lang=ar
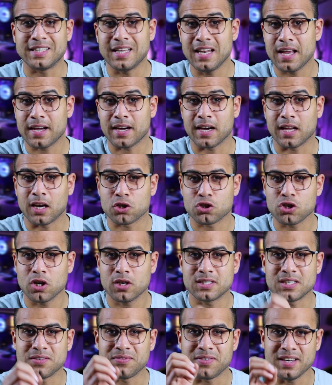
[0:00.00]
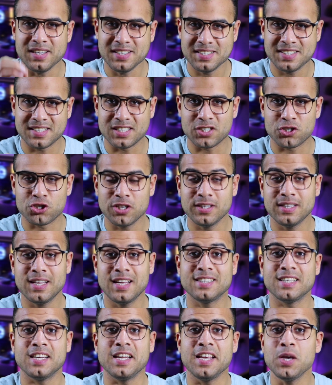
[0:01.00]
ادلك على شخص في عز الشده
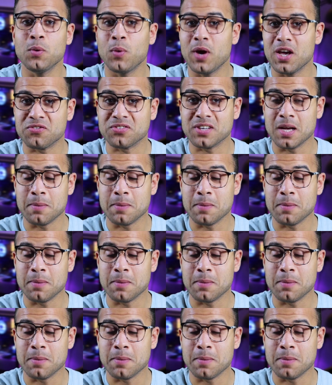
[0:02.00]
تلاقيه واقف